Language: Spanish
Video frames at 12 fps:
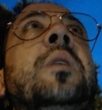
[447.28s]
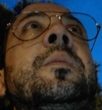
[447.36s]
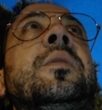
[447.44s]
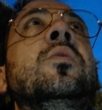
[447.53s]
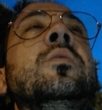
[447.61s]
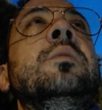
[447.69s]

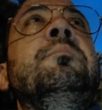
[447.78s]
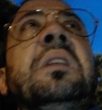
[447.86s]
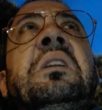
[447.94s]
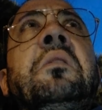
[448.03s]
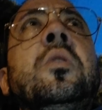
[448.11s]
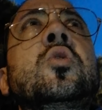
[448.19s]
bárbaro,
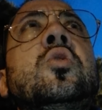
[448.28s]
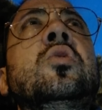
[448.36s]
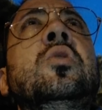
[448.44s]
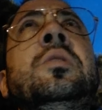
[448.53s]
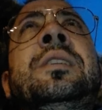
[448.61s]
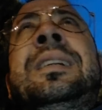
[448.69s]

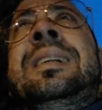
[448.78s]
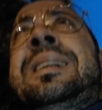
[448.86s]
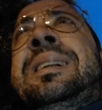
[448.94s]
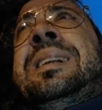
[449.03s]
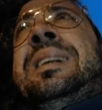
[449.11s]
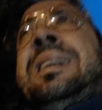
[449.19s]
precioso,
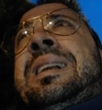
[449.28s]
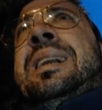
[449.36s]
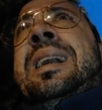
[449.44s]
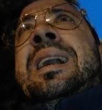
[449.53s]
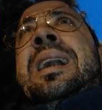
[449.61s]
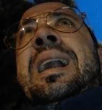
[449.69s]

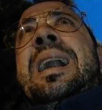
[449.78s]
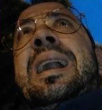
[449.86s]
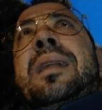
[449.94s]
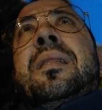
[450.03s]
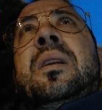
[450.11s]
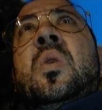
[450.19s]

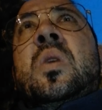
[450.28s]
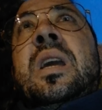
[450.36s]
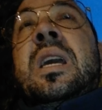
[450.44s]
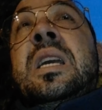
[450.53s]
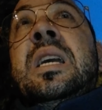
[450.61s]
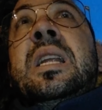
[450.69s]
hace lo
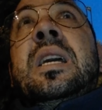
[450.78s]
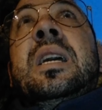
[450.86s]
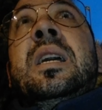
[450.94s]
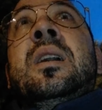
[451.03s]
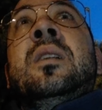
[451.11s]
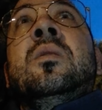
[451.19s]
que
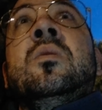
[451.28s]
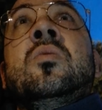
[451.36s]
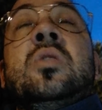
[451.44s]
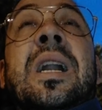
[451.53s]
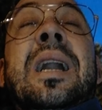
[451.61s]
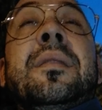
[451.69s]
quiere, o
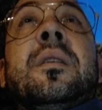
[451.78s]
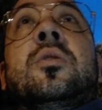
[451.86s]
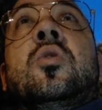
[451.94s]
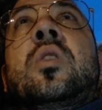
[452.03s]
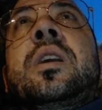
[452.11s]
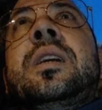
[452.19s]
sea, haces
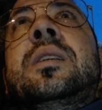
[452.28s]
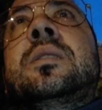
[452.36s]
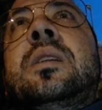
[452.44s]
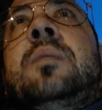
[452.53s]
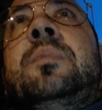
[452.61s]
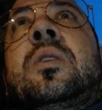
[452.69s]
lo que quieres
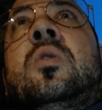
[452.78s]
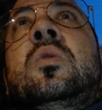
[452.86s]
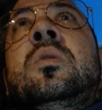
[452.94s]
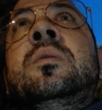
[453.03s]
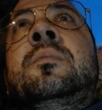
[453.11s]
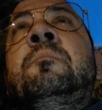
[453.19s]
de él,
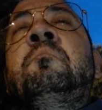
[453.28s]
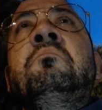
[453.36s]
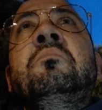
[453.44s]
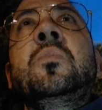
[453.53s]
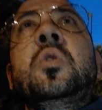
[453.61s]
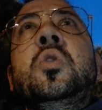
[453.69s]
perdón.
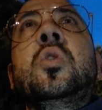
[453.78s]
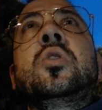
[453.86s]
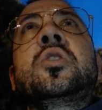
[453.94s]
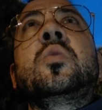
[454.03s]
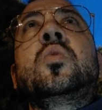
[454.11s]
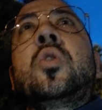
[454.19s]
Yo el
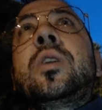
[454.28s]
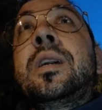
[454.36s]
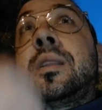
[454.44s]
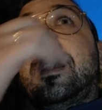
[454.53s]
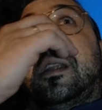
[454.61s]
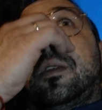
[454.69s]
segundo día
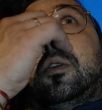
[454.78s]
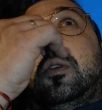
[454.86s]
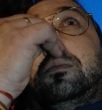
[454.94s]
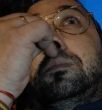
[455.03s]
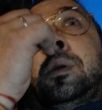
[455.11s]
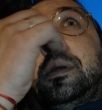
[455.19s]
de tenerlo,
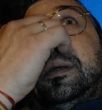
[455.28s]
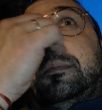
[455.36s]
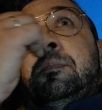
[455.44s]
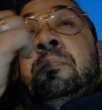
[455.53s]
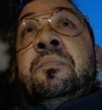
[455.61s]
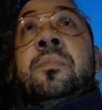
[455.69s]

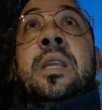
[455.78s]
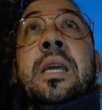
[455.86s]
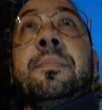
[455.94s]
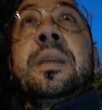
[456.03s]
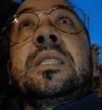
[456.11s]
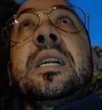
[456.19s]

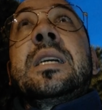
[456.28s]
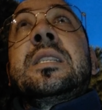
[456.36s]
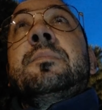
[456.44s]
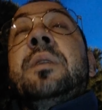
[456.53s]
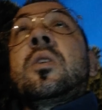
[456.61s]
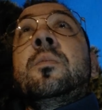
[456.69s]
que piensa que
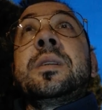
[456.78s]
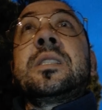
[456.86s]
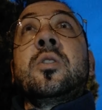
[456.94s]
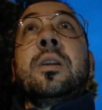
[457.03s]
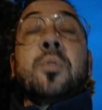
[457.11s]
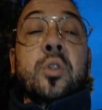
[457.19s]
ese perro ha
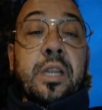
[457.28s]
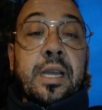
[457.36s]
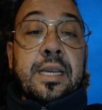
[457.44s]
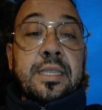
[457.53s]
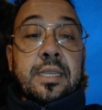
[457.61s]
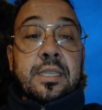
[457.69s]
pasado ya por tres
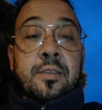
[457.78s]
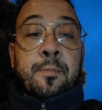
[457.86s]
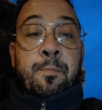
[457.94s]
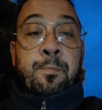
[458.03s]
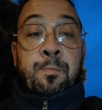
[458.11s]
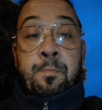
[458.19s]
casas.
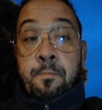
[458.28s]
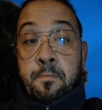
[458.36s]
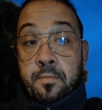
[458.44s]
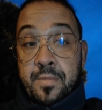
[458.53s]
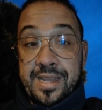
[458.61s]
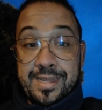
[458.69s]

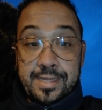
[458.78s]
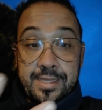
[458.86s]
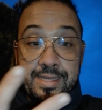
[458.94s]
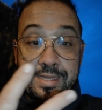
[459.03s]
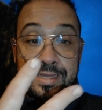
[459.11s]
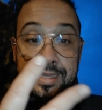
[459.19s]

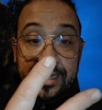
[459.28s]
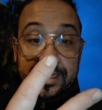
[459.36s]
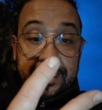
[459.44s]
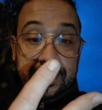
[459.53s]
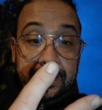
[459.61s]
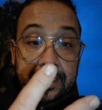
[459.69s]

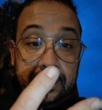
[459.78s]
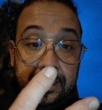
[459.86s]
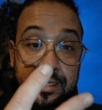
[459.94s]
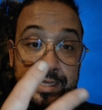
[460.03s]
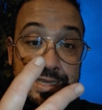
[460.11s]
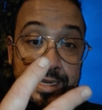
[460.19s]
Tres casas,
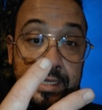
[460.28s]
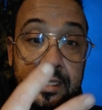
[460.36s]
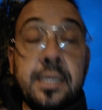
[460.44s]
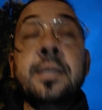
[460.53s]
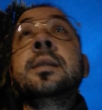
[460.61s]
tres.